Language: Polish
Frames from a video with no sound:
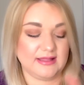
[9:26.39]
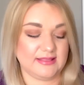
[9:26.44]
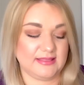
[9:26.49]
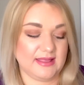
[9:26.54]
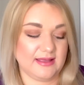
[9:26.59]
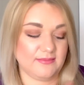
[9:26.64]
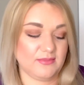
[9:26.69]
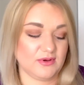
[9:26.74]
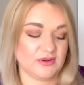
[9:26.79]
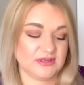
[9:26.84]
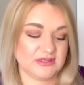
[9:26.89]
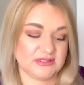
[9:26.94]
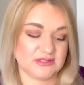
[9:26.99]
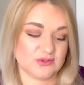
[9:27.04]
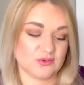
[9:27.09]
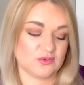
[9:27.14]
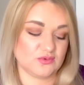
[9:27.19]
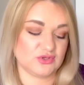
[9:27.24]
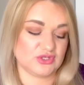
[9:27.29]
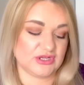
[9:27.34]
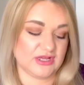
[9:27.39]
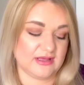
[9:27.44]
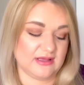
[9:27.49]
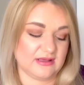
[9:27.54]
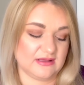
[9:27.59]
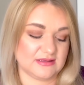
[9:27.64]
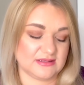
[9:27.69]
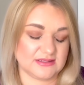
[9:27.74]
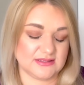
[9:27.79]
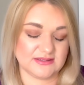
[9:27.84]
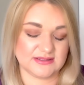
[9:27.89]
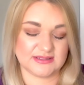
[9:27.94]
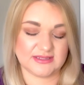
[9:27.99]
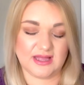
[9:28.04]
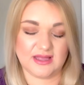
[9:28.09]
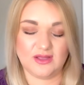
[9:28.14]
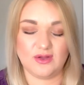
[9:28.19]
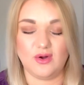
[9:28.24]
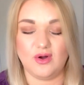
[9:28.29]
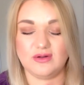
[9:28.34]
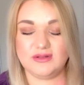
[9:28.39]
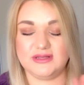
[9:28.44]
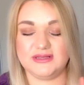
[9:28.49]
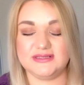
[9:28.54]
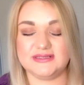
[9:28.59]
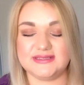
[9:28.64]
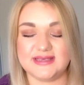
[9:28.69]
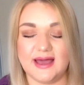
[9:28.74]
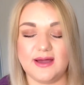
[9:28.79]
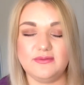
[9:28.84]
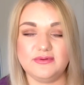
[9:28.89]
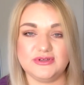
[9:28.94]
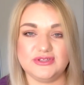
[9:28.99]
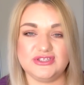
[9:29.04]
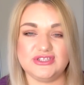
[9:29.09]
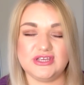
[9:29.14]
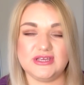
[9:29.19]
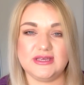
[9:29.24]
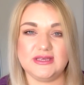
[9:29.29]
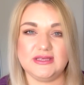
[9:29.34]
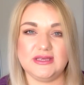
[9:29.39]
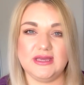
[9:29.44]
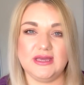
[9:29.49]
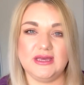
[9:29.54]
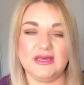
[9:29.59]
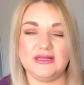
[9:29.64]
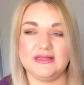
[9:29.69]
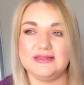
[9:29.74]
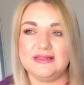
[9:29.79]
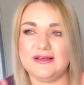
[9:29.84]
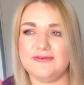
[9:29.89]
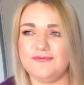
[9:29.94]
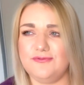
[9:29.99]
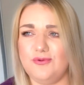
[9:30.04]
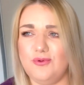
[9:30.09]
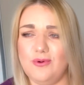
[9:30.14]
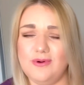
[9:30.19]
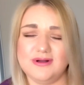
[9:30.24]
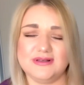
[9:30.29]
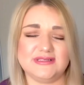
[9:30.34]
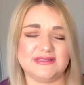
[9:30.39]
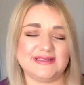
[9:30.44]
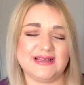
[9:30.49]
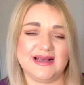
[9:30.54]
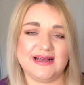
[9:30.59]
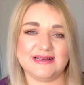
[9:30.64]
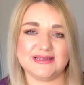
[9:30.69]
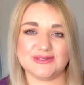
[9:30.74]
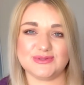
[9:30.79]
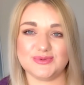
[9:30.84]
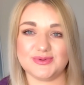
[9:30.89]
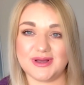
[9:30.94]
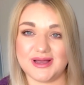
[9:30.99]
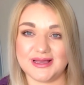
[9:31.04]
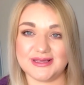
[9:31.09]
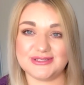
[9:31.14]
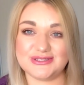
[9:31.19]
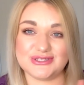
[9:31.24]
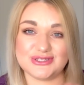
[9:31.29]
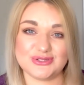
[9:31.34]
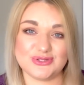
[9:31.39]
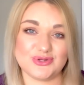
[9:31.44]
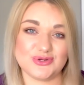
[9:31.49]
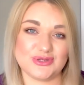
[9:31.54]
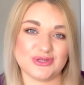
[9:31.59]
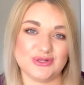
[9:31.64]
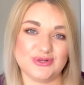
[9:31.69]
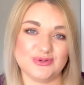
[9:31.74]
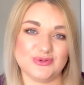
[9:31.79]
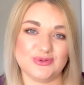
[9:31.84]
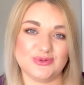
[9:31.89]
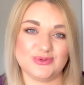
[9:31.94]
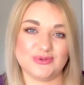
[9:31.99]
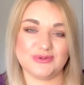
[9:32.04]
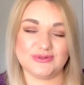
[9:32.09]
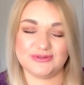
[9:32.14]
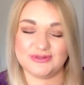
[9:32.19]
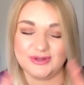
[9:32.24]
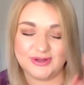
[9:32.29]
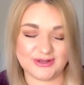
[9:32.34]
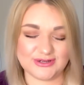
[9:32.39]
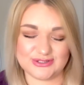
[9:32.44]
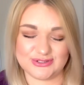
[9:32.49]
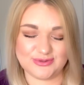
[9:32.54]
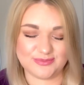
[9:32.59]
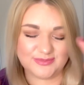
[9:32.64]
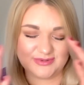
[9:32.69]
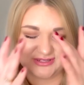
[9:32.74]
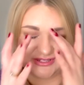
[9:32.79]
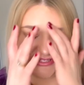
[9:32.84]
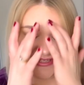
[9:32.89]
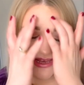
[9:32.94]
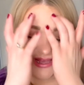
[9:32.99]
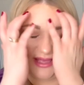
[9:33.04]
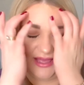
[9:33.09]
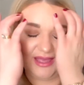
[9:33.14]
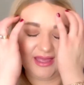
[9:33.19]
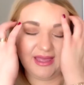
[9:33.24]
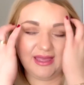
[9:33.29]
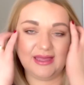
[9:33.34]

Na mojej skórze zostają one cały dzień, na włosach, słuchajcie, do kilku, do aż do mycia,